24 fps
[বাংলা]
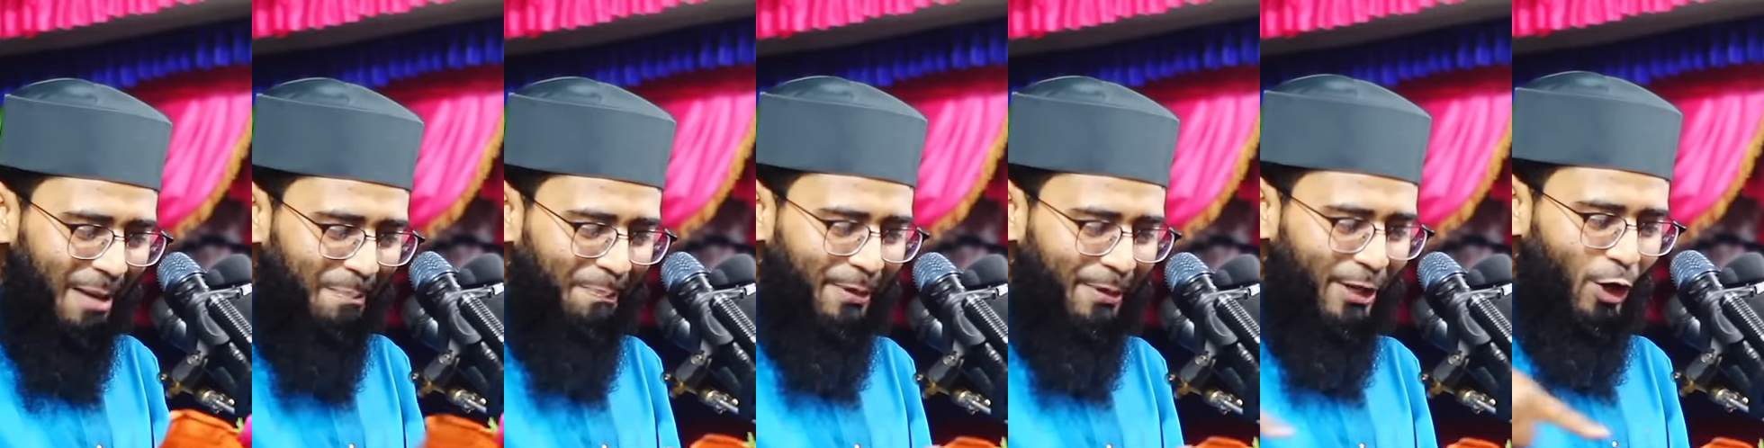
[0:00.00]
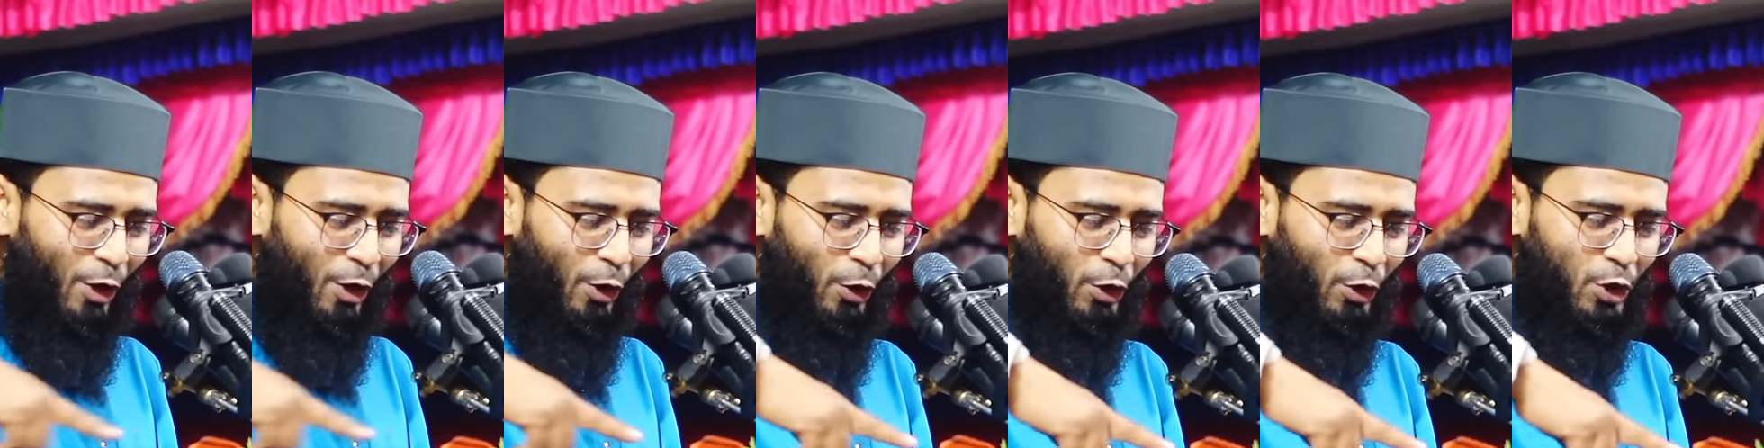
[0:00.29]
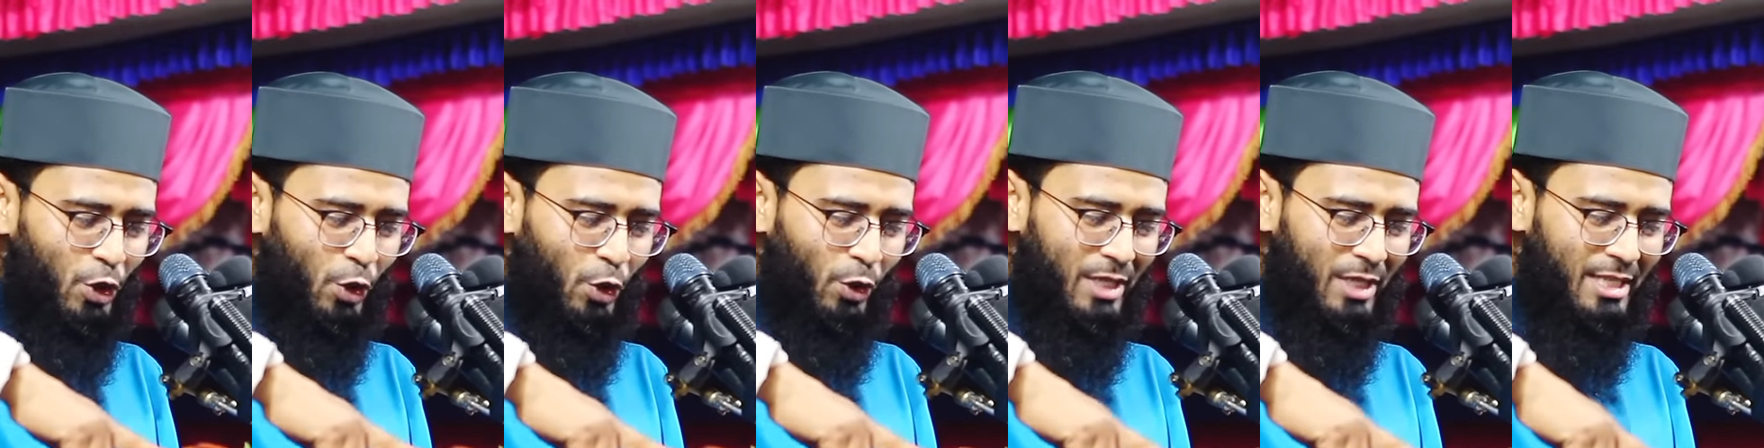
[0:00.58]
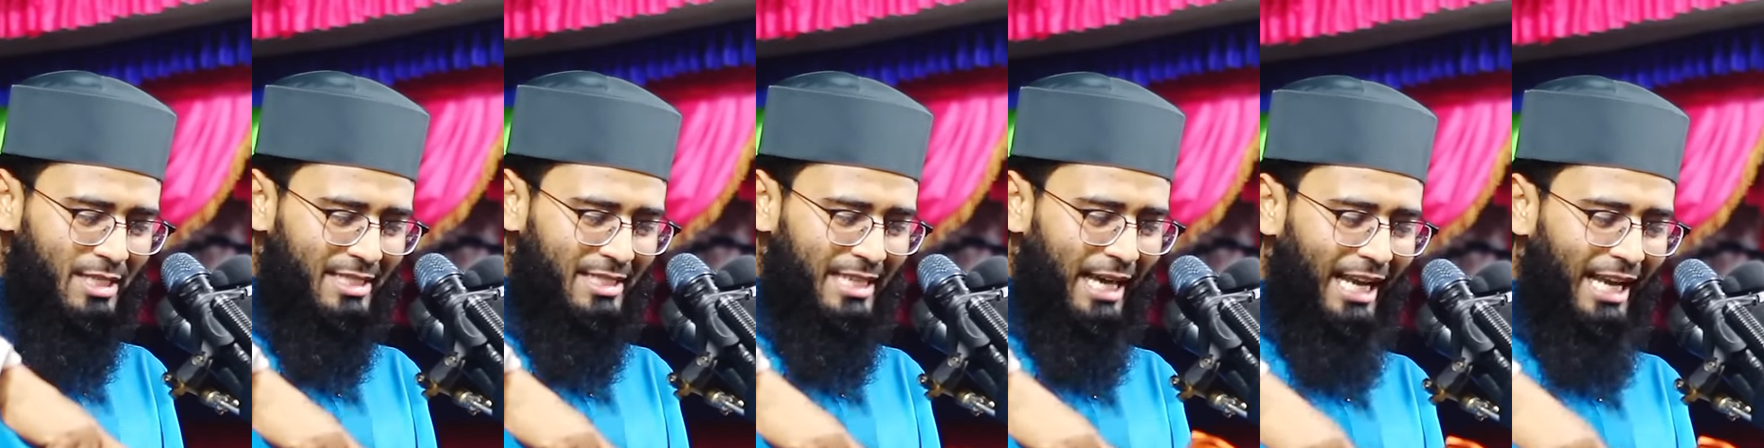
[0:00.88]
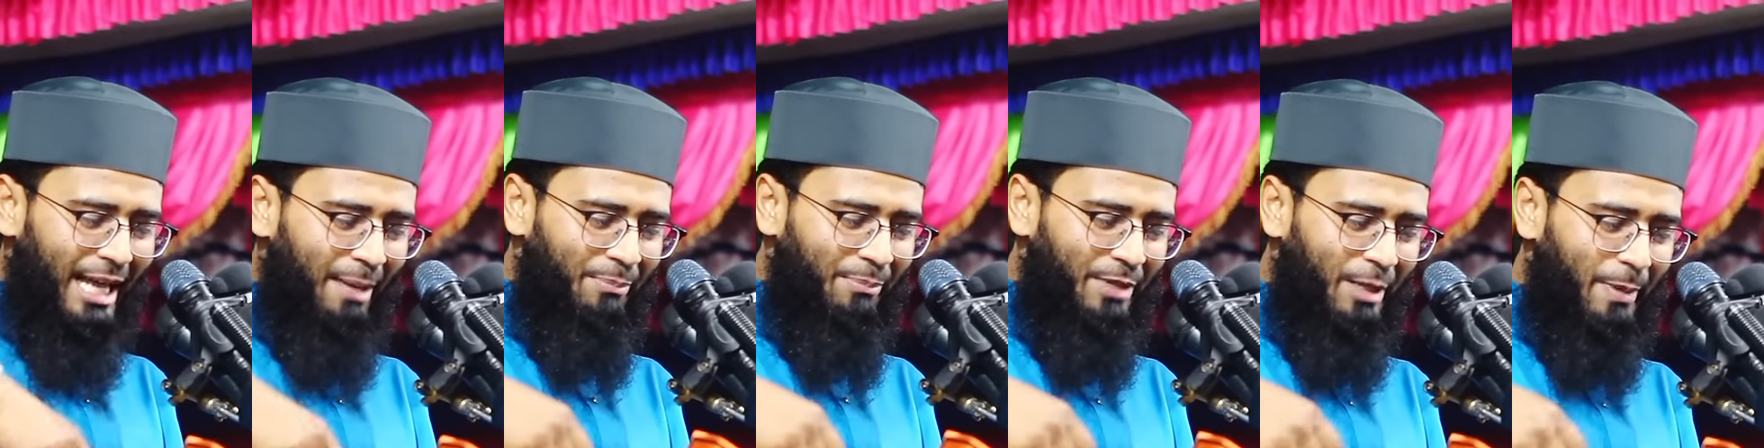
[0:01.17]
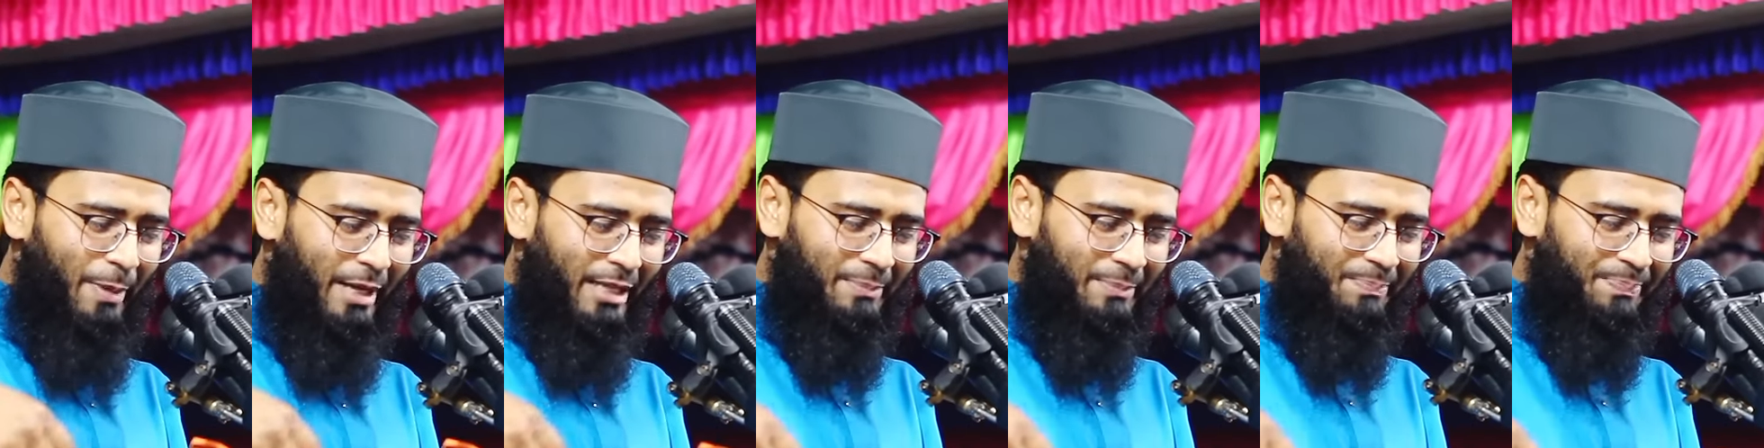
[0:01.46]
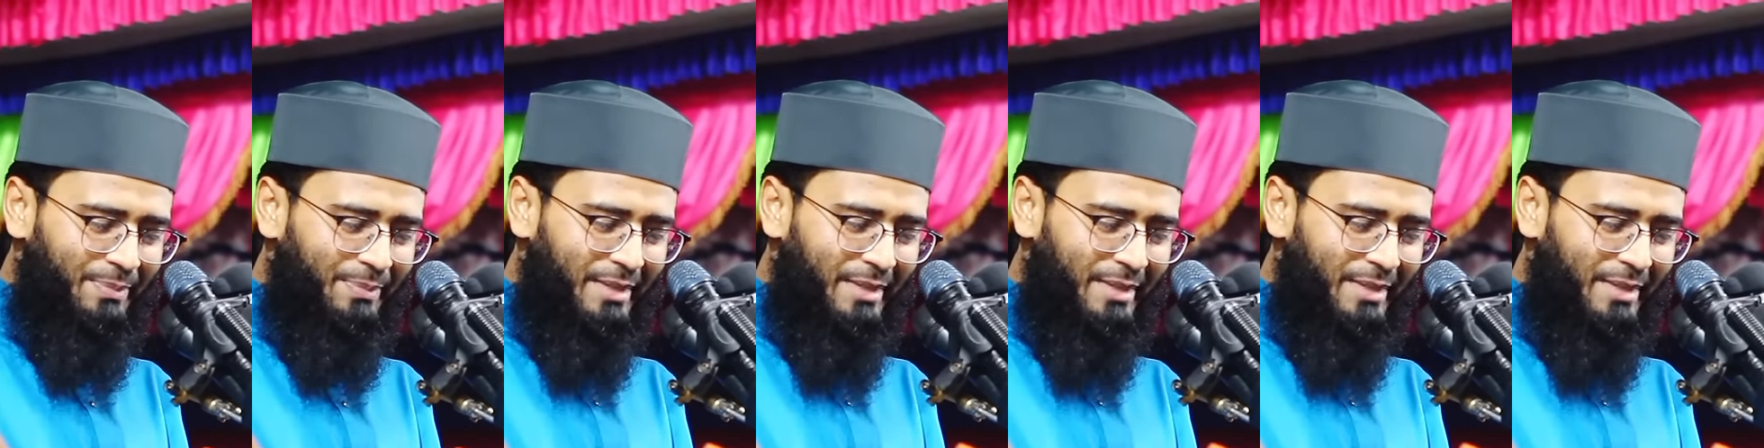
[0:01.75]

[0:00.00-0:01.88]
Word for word: প্রিয় হুজুর সালাম নিবেন